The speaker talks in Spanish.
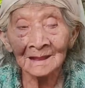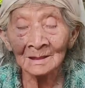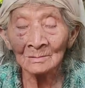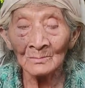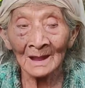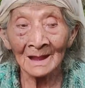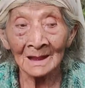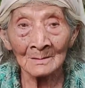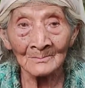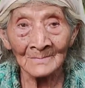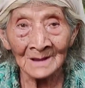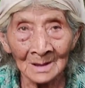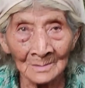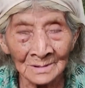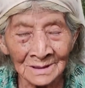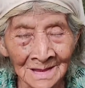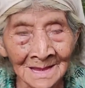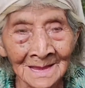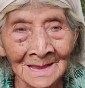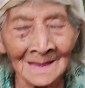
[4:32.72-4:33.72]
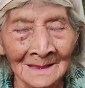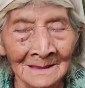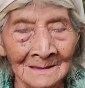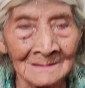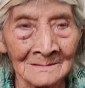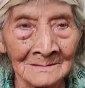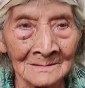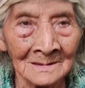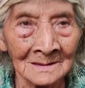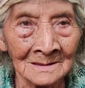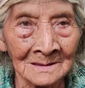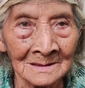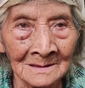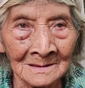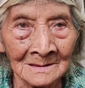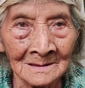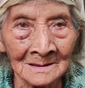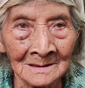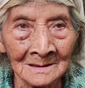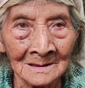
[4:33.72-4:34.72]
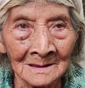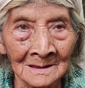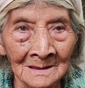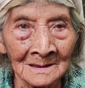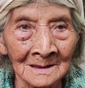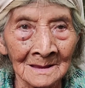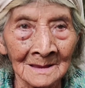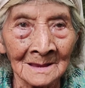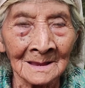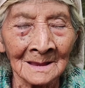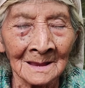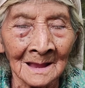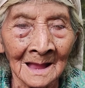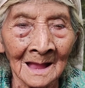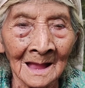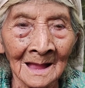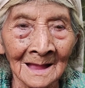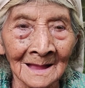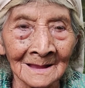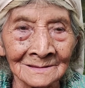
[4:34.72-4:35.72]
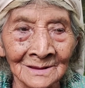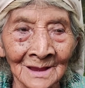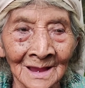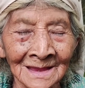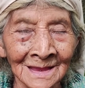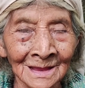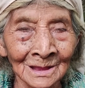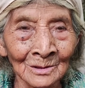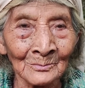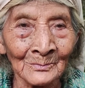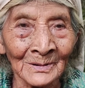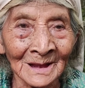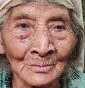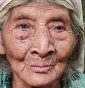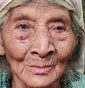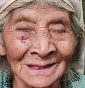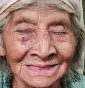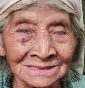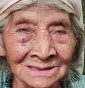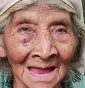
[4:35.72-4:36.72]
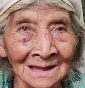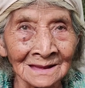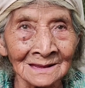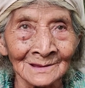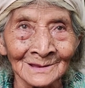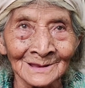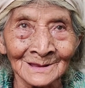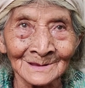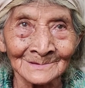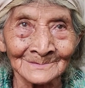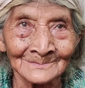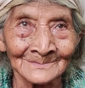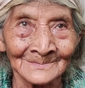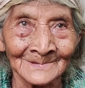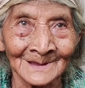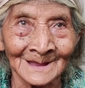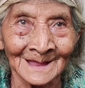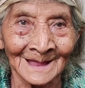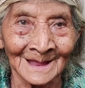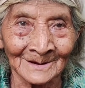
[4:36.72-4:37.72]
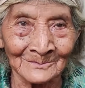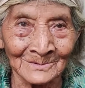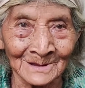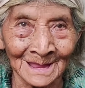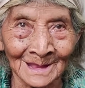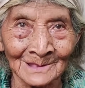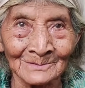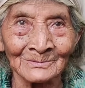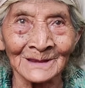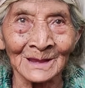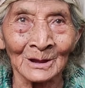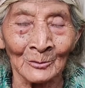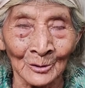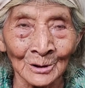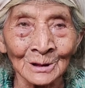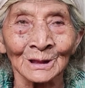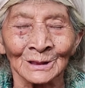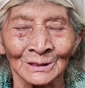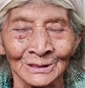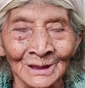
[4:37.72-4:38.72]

Abuela, ¿y el abuelito? Ah, se ha ido para el batal. Ah, viendo la milpa.